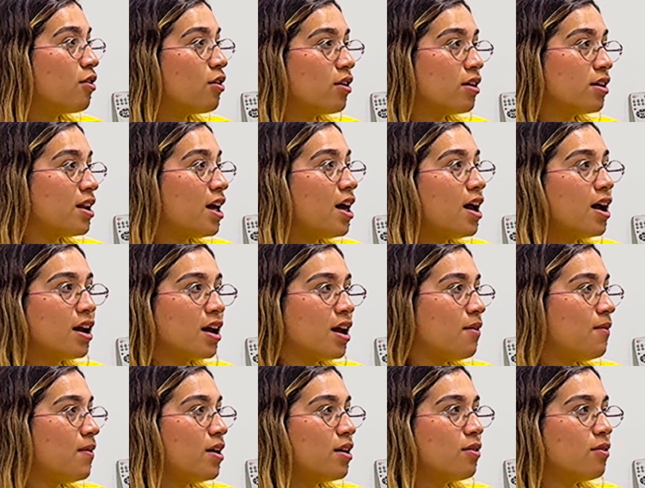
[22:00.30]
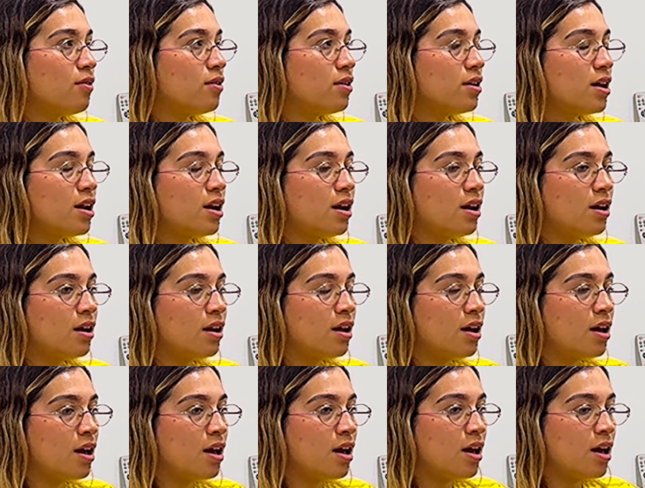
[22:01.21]
Nada que ver con el,
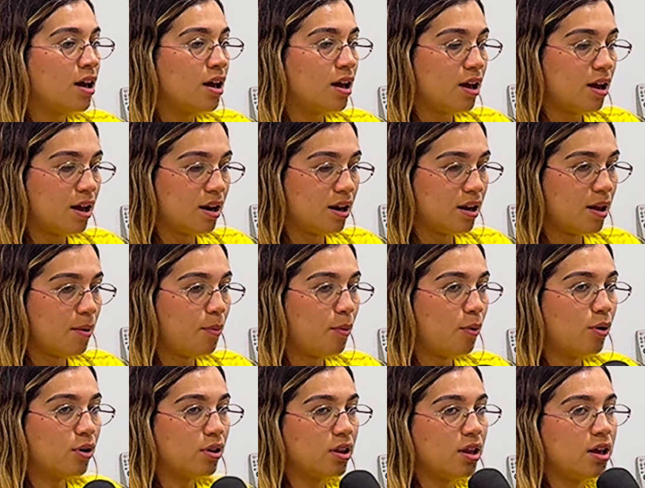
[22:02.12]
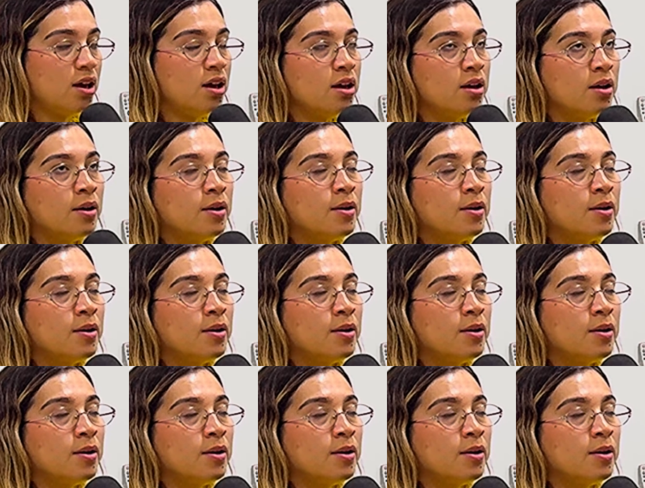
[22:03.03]
el deporte.